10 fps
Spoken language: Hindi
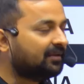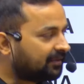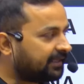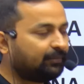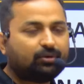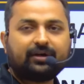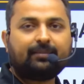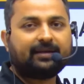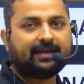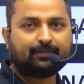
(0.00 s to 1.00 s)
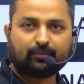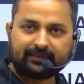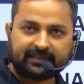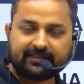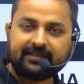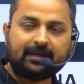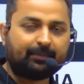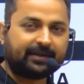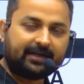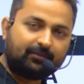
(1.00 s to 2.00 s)
कब होगा मैंने आपको बता दिया
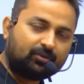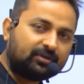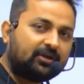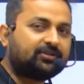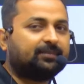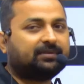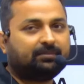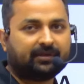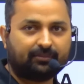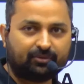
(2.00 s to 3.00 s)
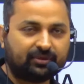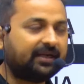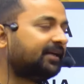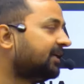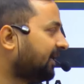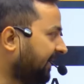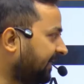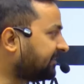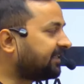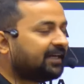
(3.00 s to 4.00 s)
अप्रैल में होगा और सितंबर में होगा
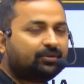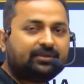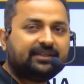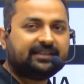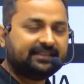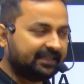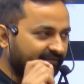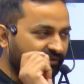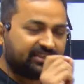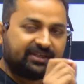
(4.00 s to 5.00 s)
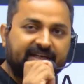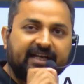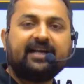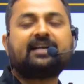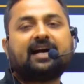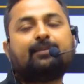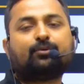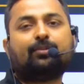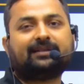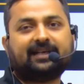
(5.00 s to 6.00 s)
एज क्या होनी चाहिए विद डेट
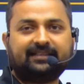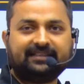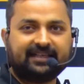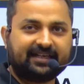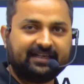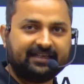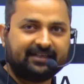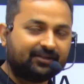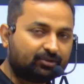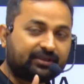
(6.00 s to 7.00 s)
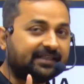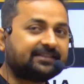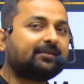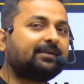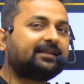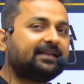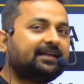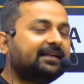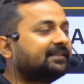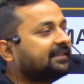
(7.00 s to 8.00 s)
आपको बता दी जा रही है तो टेंशन मत
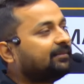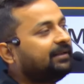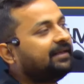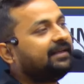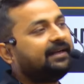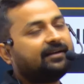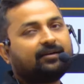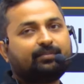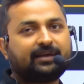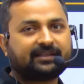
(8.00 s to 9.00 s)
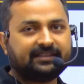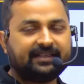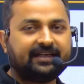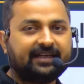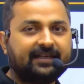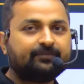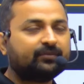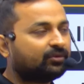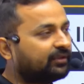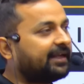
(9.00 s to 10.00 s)
लेना कि सर मेरी डेट ऑफ बर्थ ये है
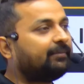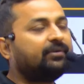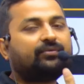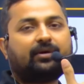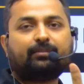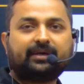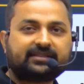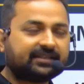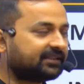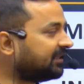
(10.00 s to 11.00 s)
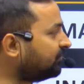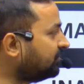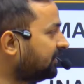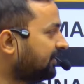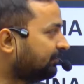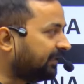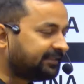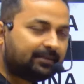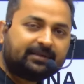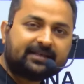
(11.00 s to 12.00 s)
तो क्या मैं फॉर्म भर सकता हूं भाई
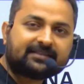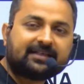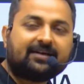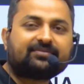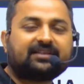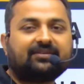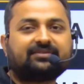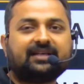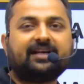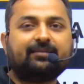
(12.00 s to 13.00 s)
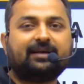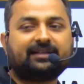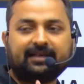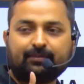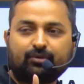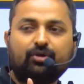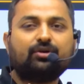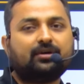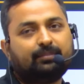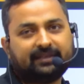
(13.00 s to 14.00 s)
साहब यहां साफ साफ सारी बातें आपको
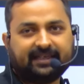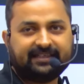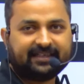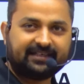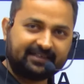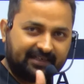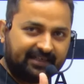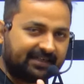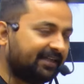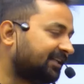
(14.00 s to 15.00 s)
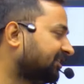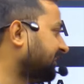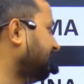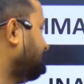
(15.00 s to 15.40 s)
बताई जा रही है क्लियर है चलिए